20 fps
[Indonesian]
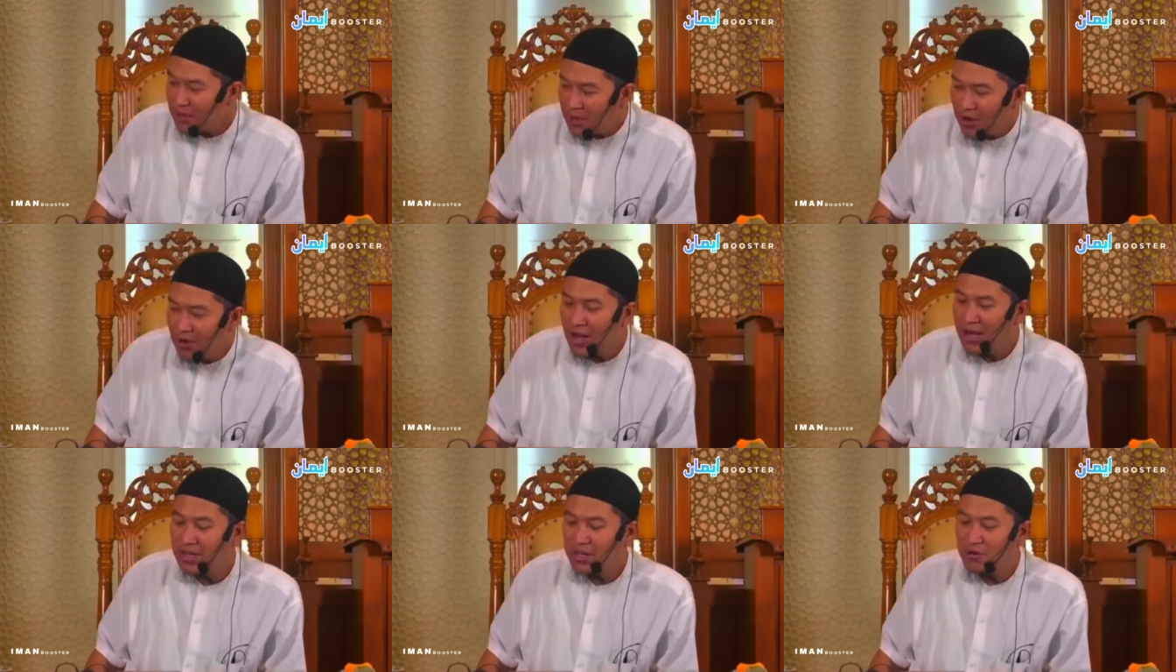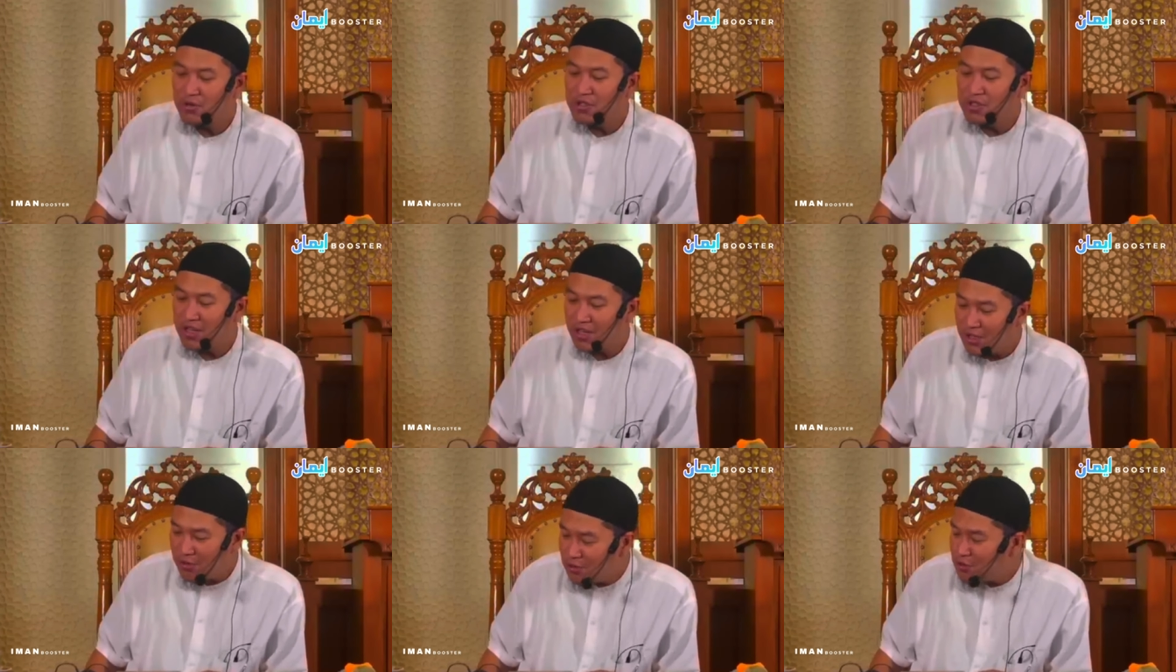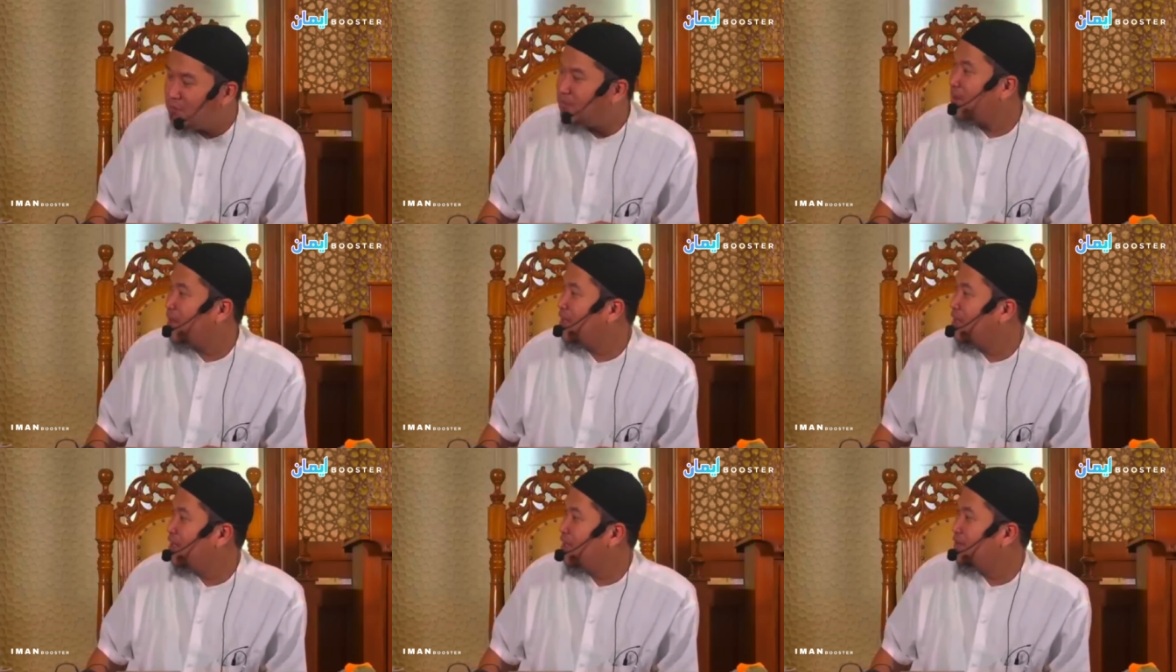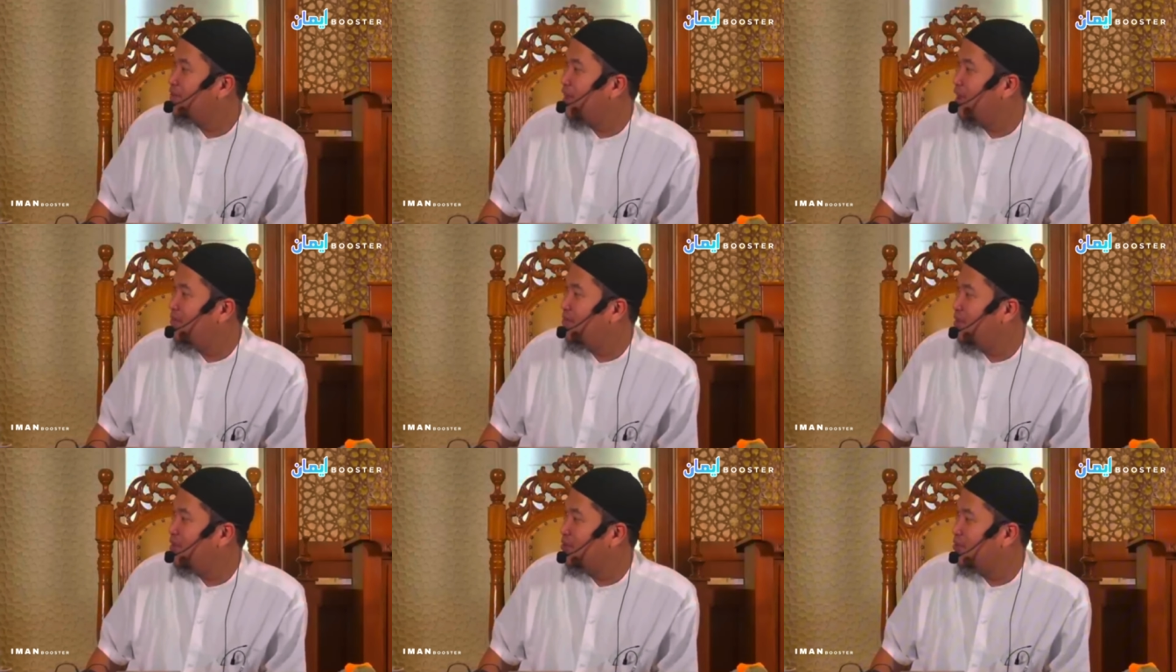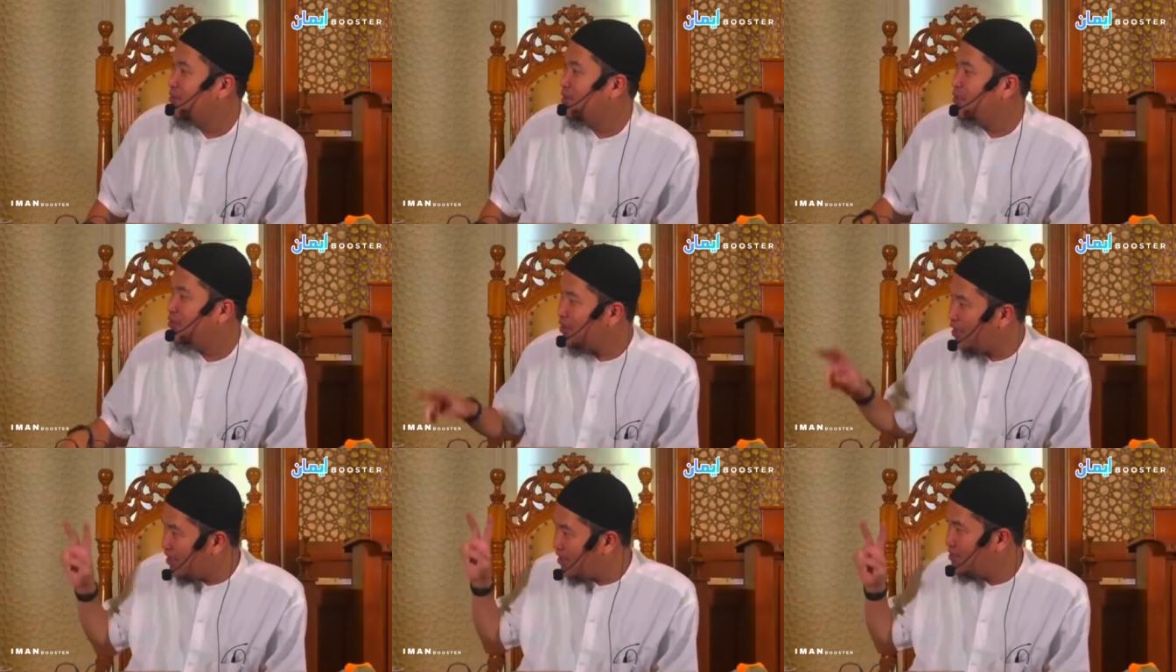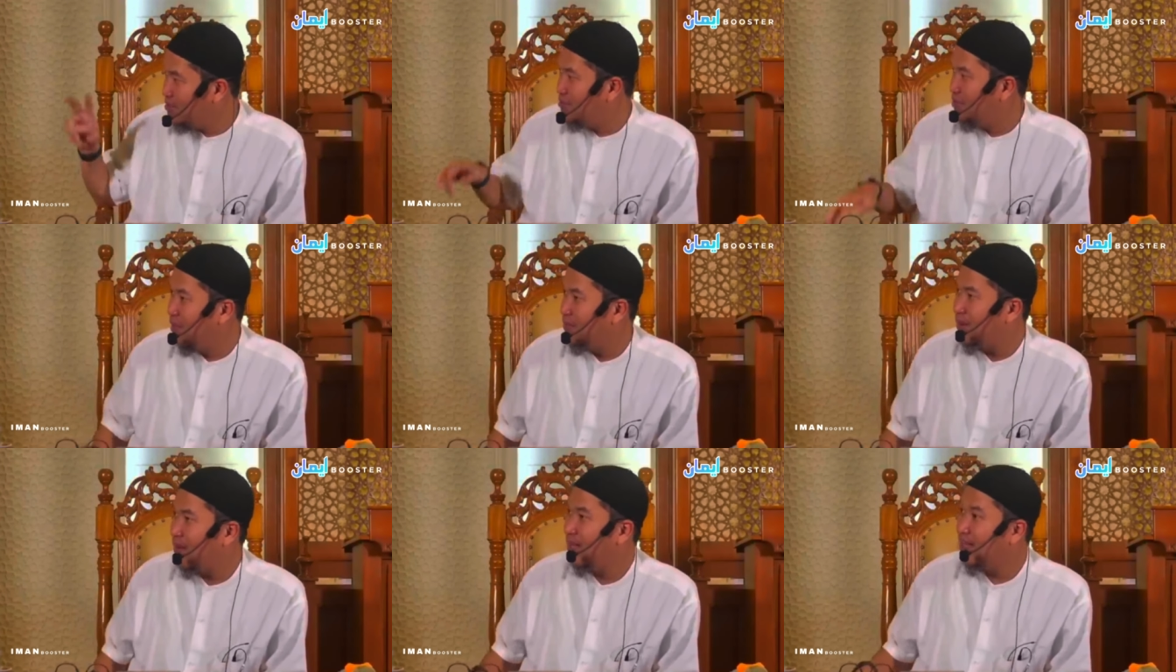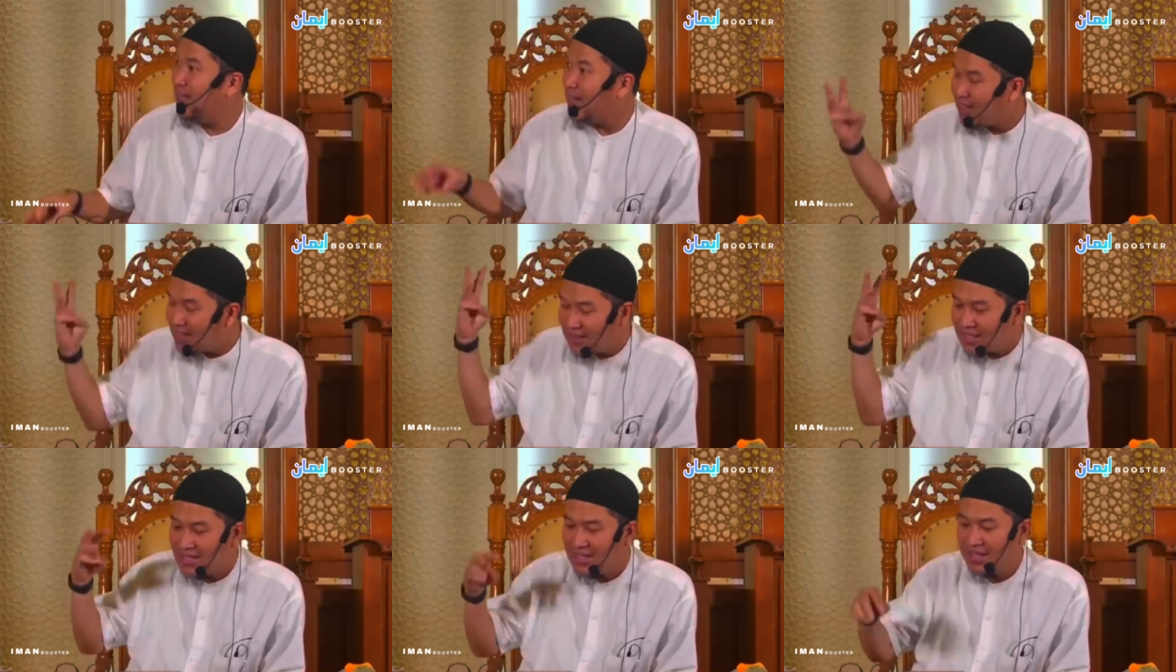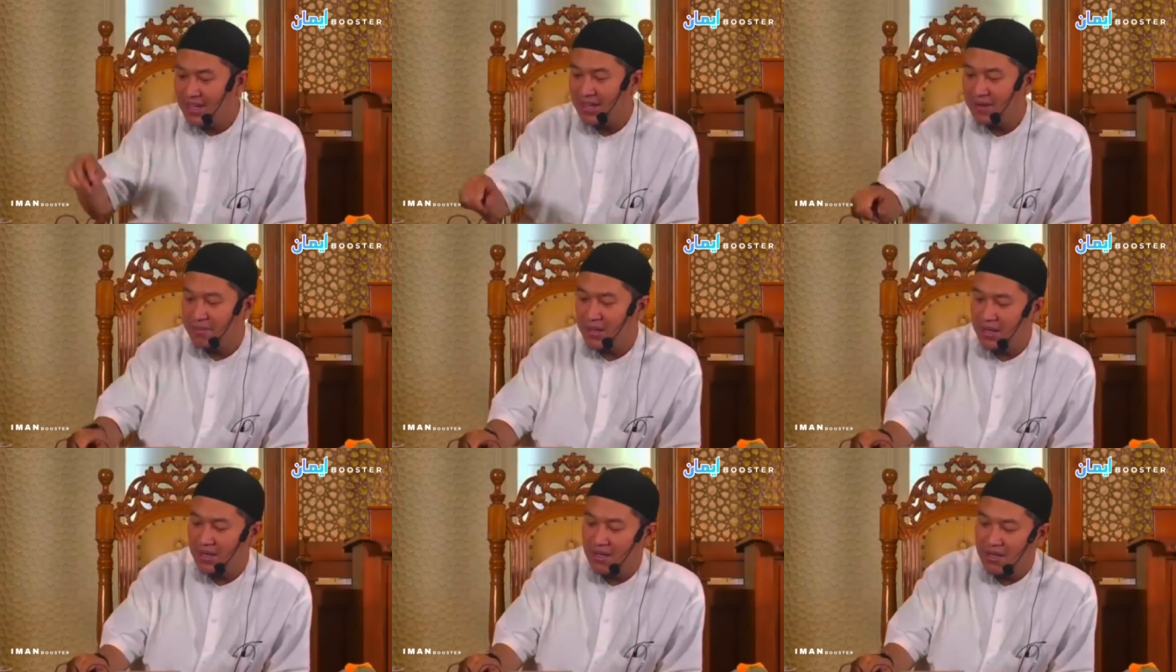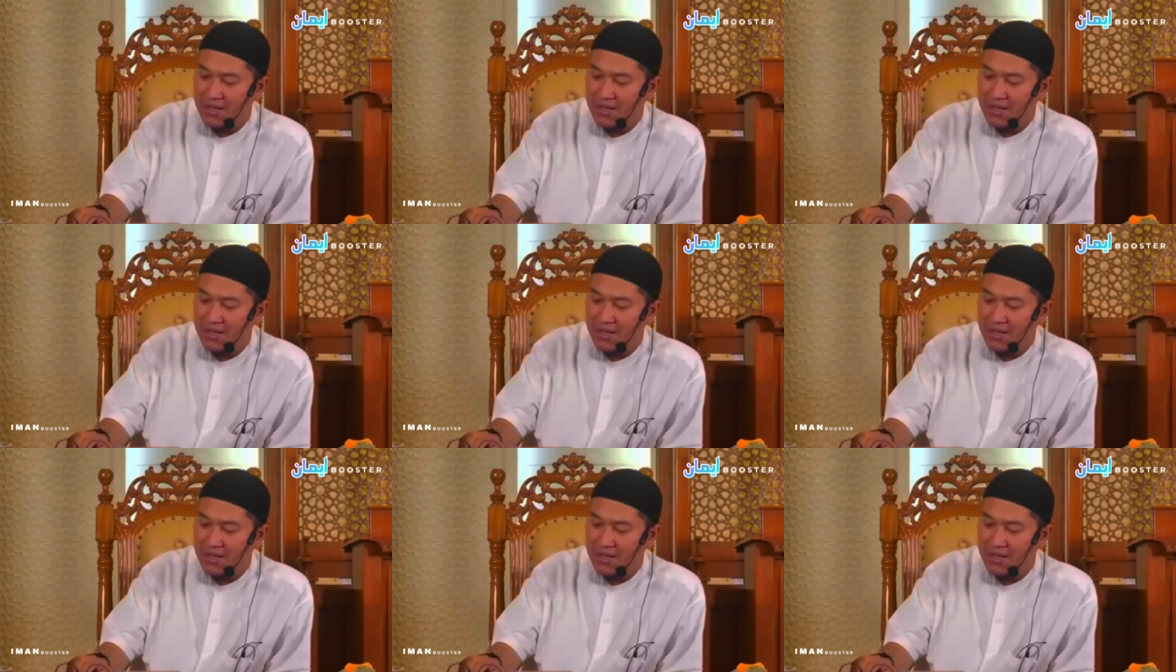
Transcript: kalau ada ujian itu supaya kita apa? Itu yang kedua. Yang ketiga, Pak.